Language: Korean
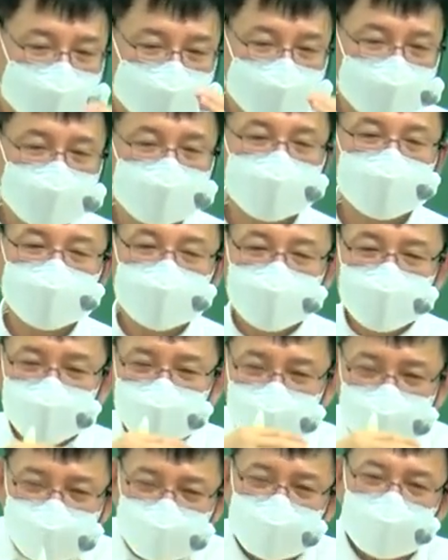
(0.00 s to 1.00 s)
글자를 자꾸
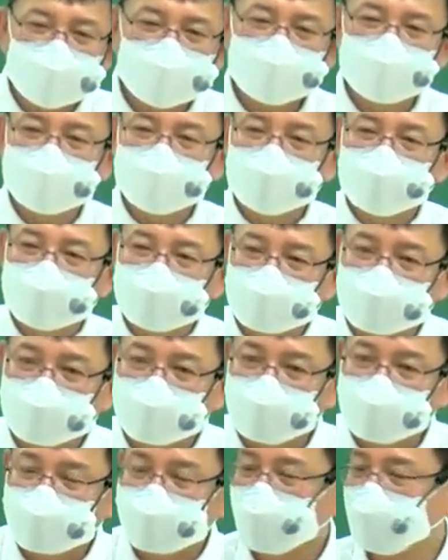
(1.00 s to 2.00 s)
포장하는 거예요, 지금.
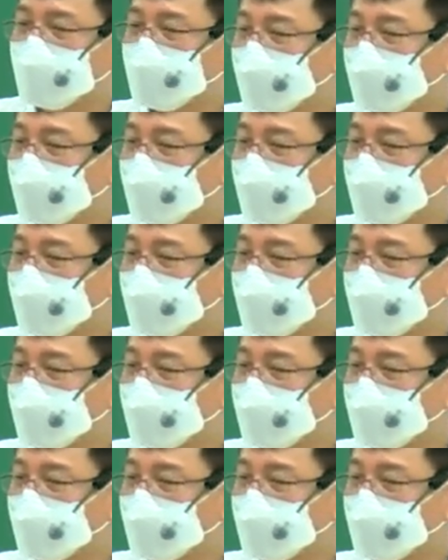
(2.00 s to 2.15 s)
삼